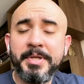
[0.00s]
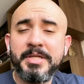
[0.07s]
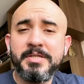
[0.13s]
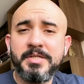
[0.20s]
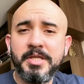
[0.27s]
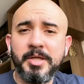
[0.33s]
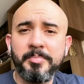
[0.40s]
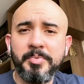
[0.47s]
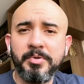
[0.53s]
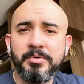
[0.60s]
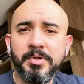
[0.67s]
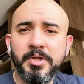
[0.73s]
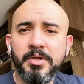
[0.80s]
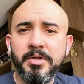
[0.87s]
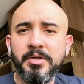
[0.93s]
princípio,
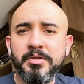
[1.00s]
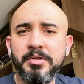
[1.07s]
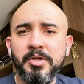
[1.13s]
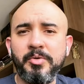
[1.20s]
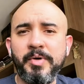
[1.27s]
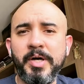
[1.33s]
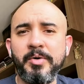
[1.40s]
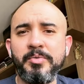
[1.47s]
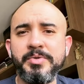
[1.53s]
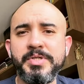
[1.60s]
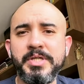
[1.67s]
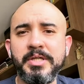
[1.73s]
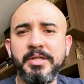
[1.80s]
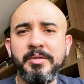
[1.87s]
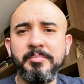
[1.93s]
não é um
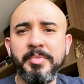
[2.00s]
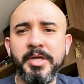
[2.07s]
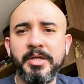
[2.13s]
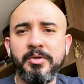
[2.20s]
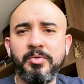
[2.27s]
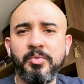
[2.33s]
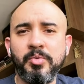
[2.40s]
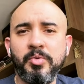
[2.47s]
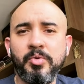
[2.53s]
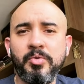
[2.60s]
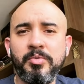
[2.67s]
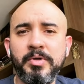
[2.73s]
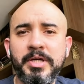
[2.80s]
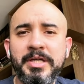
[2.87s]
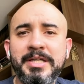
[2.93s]
sentimento
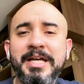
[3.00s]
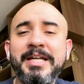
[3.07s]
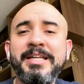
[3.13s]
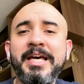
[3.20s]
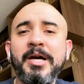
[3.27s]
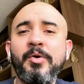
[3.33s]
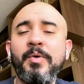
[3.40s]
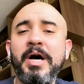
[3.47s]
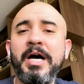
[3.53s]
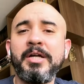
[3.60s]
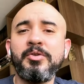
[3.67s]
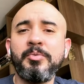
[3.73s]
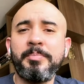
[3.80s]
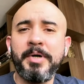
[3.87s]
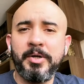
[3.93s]

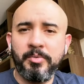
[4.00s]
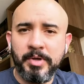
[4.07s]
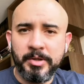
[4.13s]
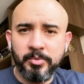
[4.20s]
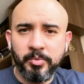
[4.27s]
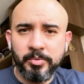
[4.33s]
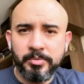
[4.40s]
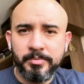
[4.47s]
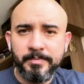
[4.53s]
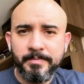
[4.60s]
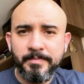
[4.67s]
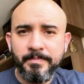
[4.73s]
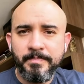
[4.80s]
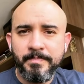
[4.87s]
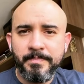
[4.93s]
inadequado para um adulto
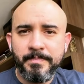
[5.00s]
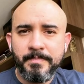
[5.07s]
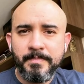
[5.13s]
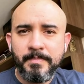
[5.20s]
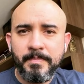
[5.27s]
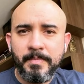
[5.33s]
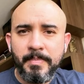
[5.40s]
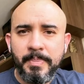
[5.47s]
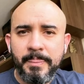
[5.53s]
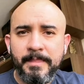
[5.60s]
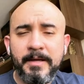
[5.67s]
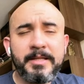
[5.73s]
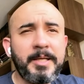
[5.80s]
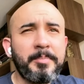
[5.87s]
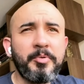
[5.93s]

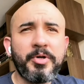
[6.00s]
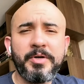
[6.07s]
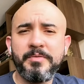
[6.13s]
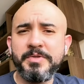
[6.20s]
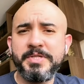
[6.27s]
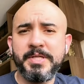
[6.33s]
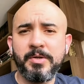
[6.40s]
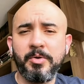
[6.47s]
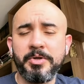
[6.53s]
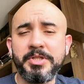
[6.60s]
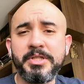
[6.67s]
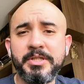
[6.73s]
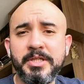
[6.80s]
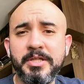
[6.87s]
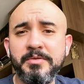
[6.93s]
até porque você
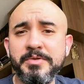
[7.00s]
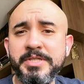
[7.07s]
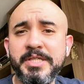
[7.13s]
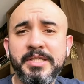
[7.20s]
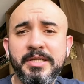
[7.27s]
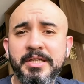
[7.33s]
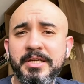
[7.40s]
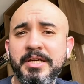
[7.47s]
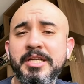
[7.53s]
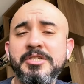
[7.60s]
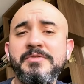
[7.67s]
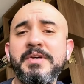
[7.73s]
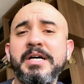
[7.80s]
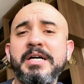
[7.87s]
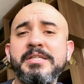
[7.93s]
gosta deles, você queria que
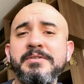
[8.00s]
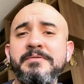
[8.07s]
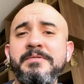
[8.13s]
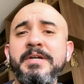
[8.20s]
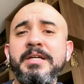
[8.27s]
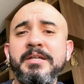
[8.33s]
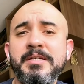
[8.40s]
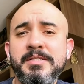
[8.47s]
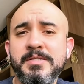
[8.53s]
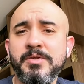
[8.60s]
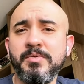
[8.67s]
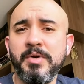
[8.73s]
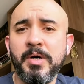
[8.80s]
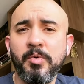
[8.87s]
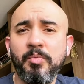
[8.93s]
eles ficassem
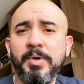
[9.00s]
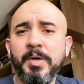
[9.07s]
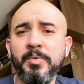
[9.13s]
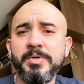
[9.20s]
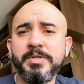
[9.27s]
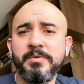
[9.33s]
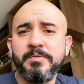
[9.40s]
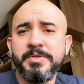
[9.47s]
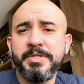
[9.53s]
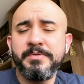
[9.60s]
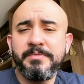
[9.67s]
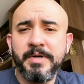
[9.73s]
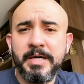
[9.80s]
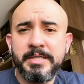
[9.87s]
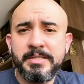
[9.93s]
felizes com alguma coisa que você
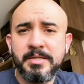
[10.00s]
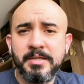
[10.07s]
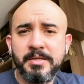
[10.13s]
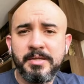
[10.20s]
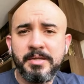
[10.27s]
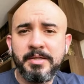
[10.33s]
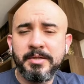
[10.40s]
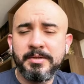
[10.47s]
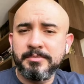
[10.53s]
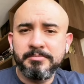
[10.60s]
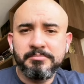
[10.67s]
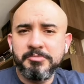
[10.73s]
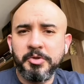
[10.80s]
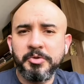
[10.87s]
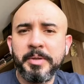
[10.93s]
faz.
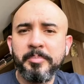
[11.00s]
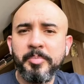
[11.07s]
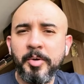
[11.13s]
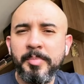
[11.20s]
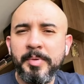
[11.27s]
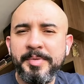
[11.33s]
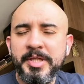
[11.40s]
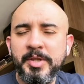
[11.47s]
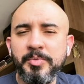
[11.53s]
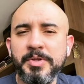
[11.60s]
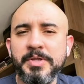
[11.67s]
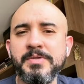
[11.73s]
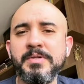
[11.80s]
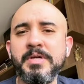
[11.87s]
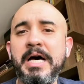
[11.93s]
Não tem problema nenhum
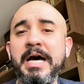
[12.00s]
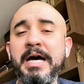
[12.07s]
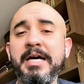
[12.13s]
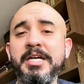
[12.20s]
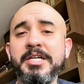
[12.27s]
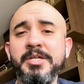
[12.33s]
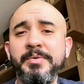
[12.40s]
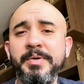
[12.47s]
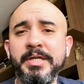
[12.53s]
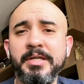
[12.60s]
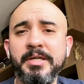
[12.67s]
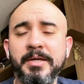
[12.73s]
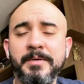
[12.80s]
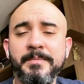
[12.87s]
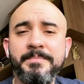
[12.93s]
nisso. A questão é
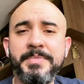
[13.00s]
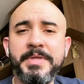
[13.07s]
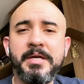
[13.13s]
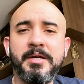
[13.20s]
que,